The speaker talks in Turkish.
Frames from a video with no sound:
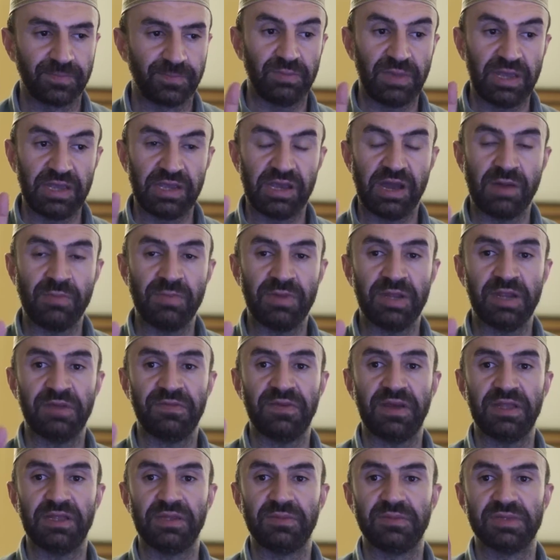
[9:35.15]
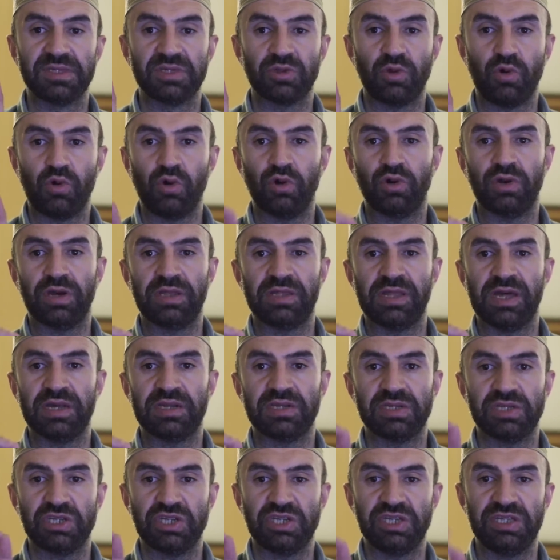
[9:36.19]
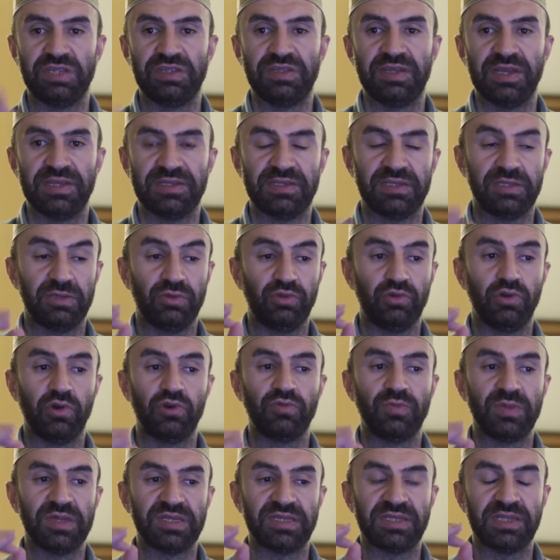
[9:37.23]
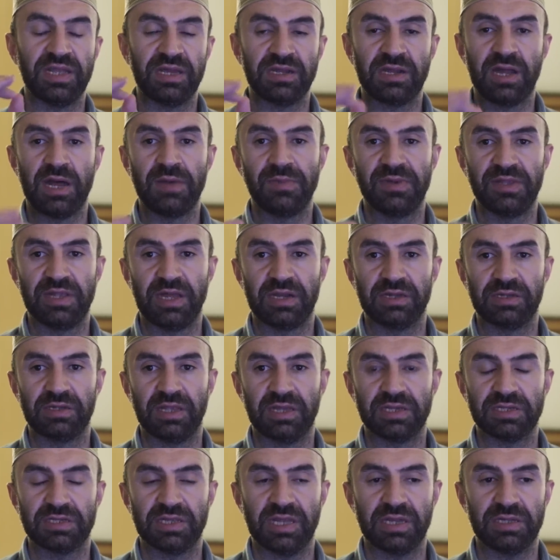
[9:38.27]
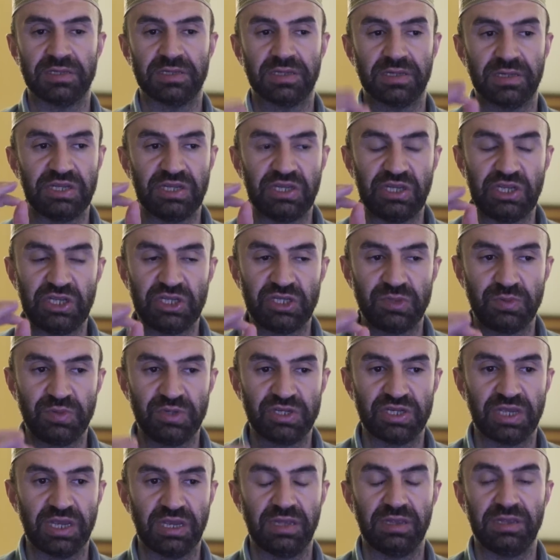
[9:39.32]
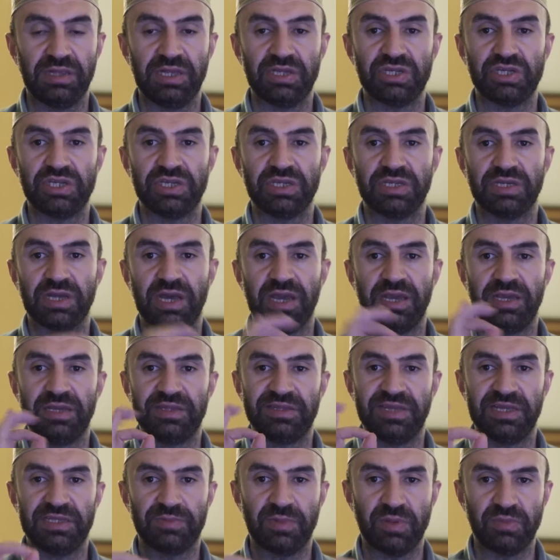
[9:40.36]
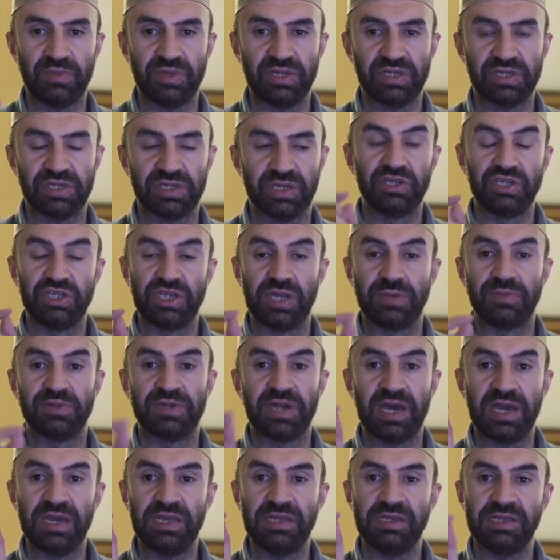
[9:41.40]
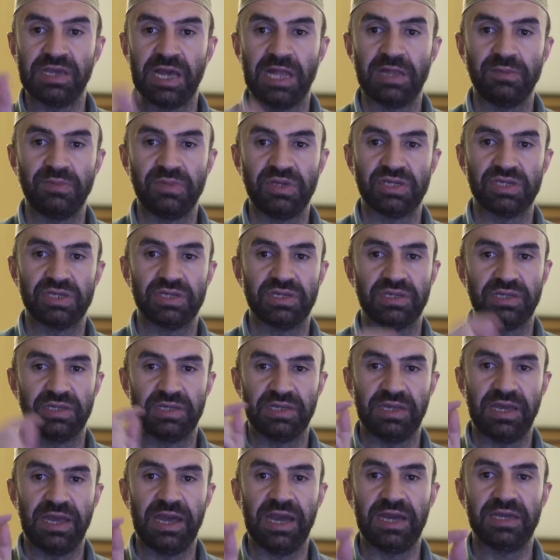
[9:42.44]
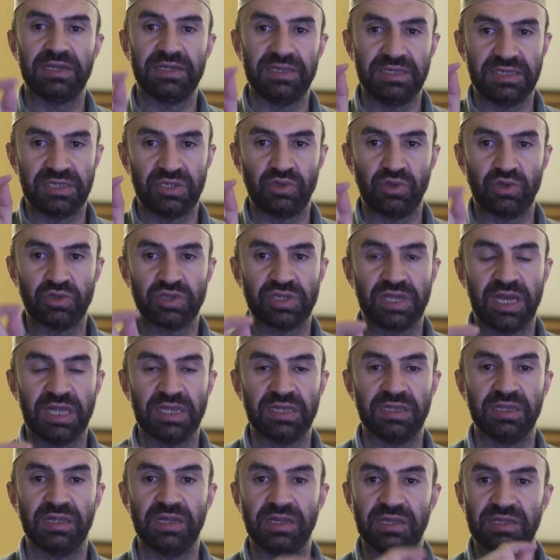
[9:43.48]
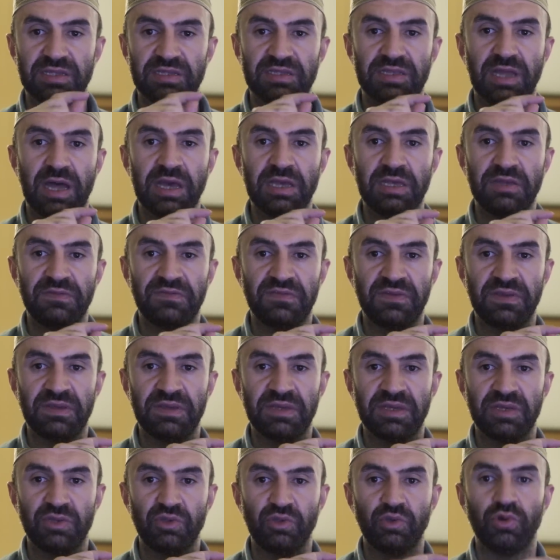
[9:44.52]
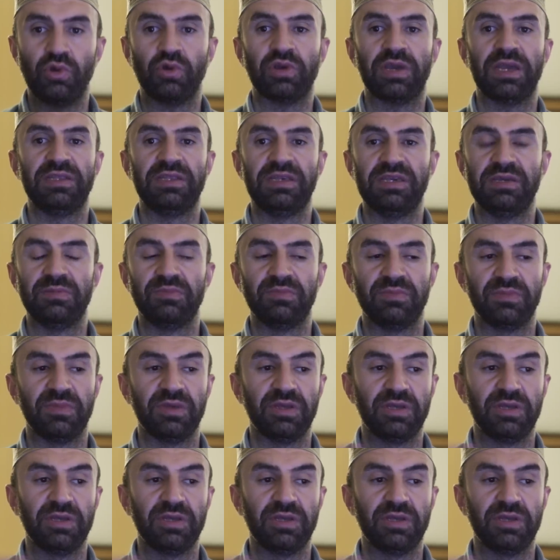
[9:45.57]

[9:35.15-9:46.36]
Peygamber Efendimiz o kadar şiddet görmesine rağmen arkadaşlar hiçbir şekilde şikayet etmemiş. Cebrail gelmiş eğer istiyorsan Taif'i yok edeyim,